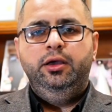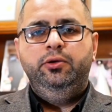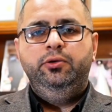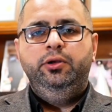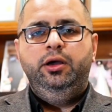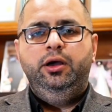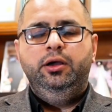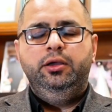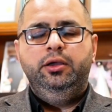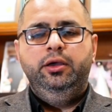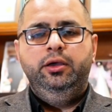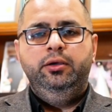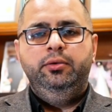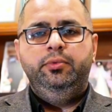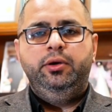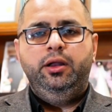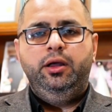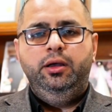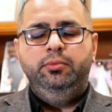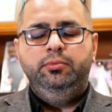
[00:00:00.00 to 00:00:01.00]
هناك
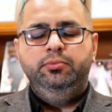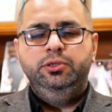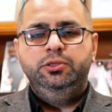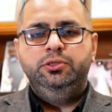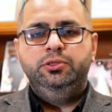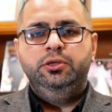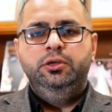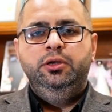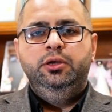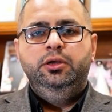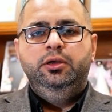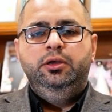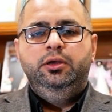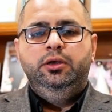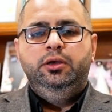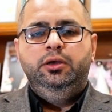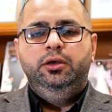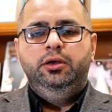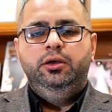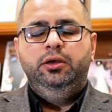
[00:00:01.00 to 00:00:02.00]
برامج
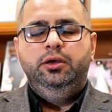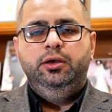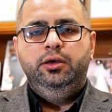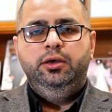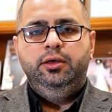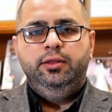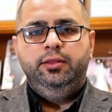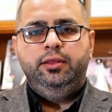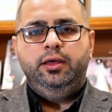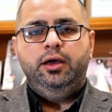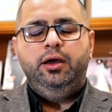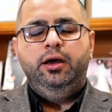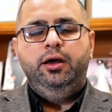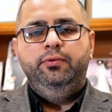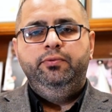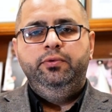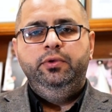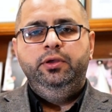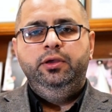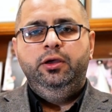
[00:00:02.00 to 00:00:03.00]
آه،
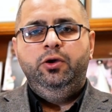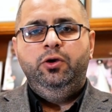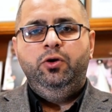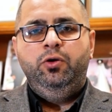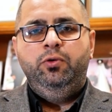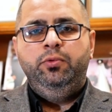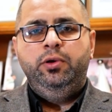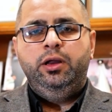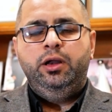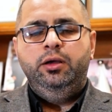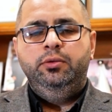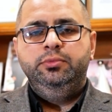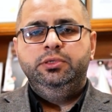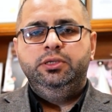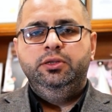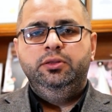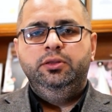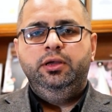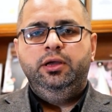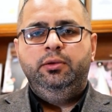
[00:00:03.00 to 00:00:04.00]
ثقافية وبرامج
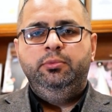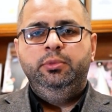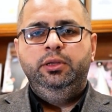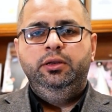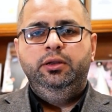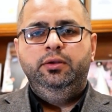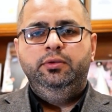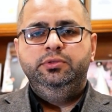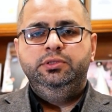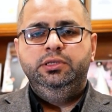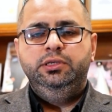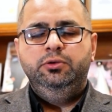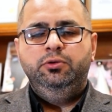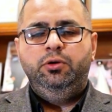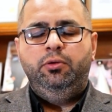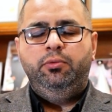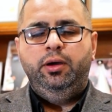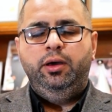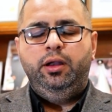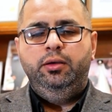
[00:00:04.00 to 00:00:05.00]
للدعم النفسي
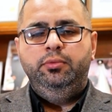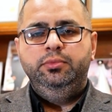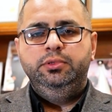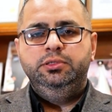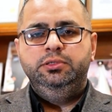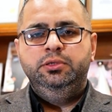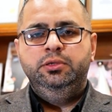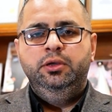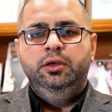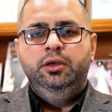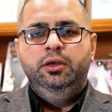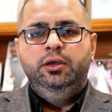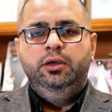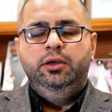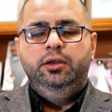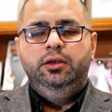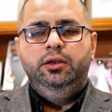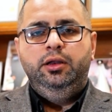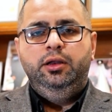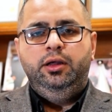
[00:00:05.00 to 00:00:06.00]
وبرامج
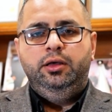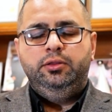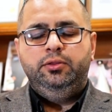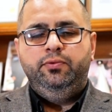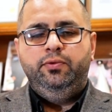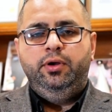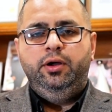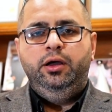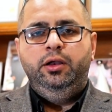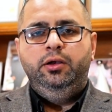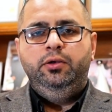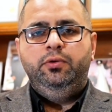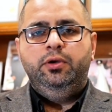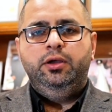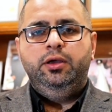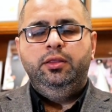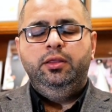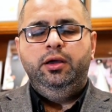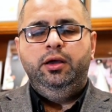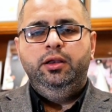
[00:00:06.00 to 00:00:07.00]
للأطفال
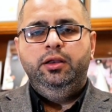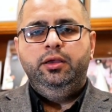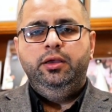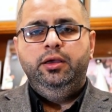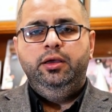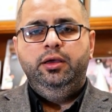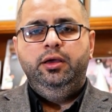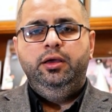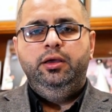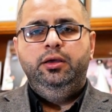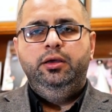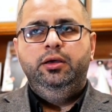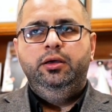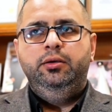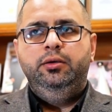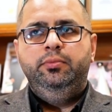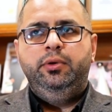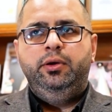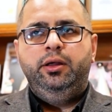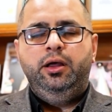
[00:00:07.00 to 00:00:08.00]
وكذلك
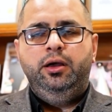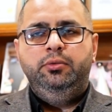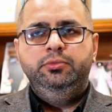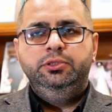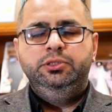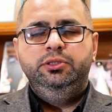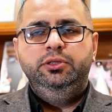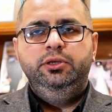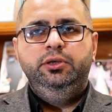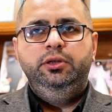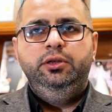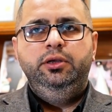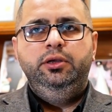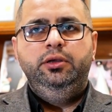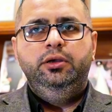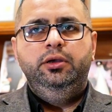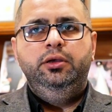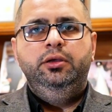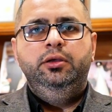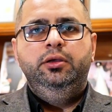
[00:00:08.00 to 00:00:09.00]
آه، برامج
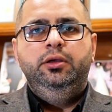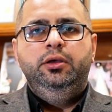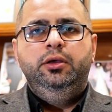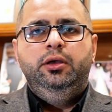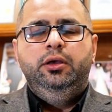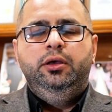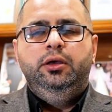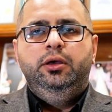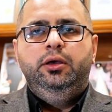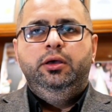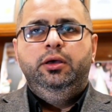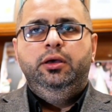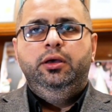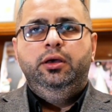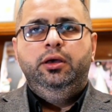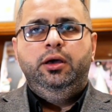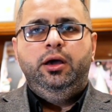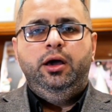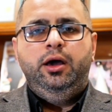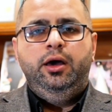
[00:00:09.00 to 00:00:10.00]
دينية
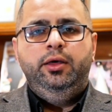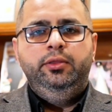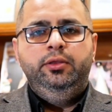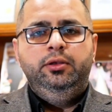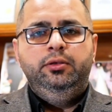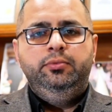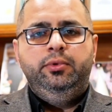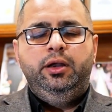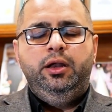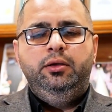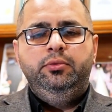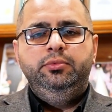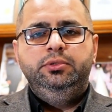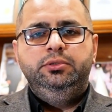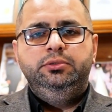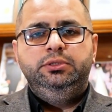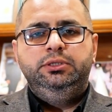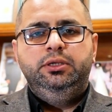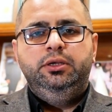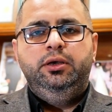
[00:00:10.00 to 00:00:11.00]
آه، هذه البرامج
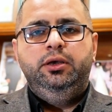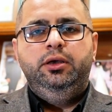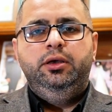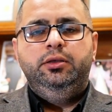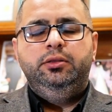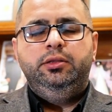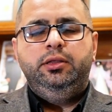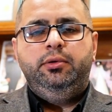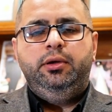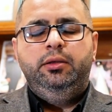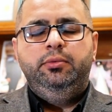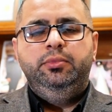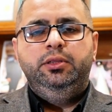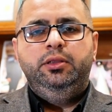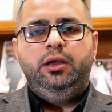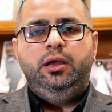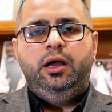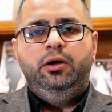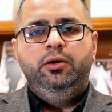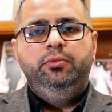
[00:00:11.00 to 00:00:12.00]
طبعا
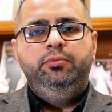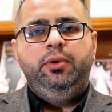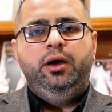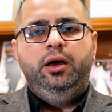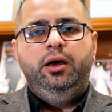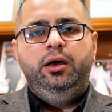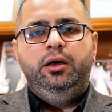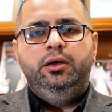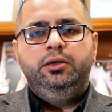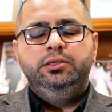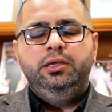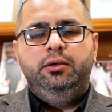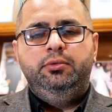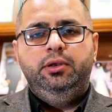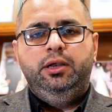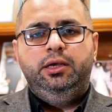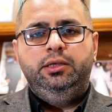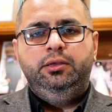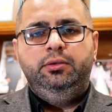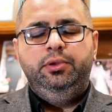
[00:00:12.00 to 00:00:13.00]
بالتعاون مع أقسام
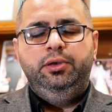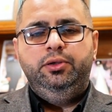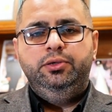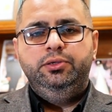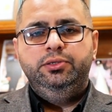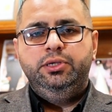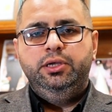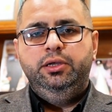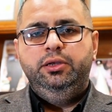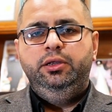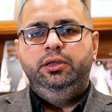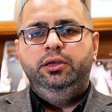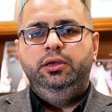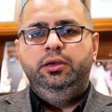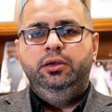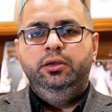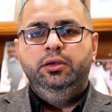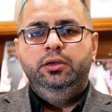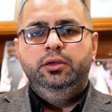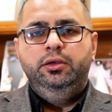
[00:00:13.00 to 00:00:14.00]
العتبة الحسينية